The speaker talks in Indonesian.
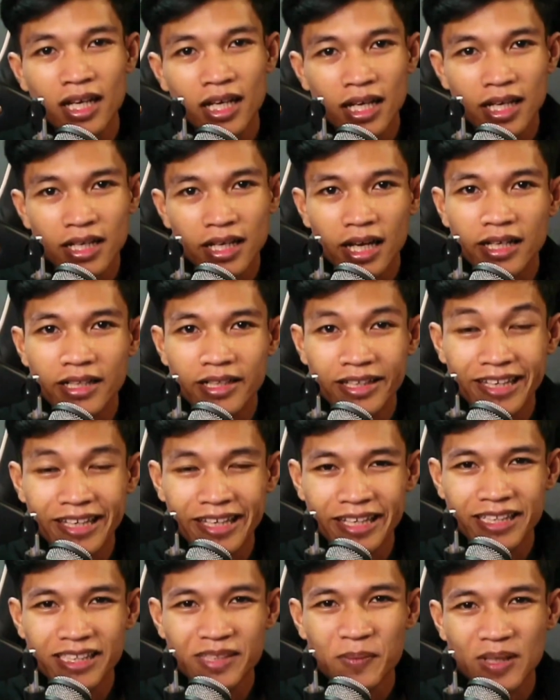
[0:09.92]
Nah
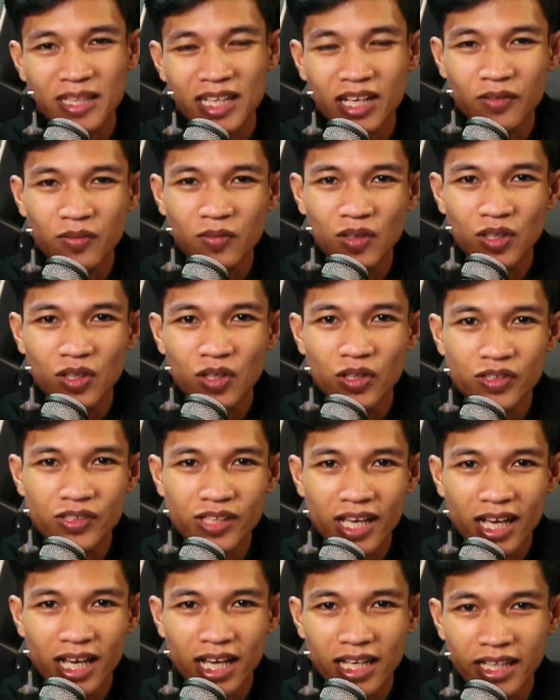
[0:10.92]
di kesempatan video
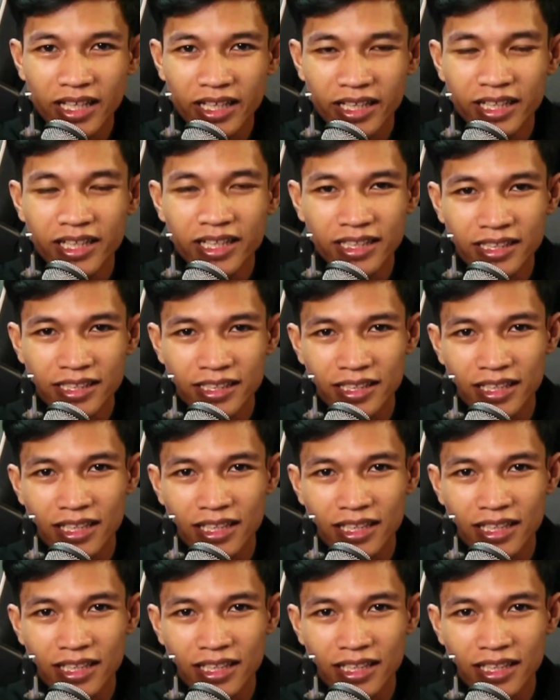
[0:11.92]
saya kali ini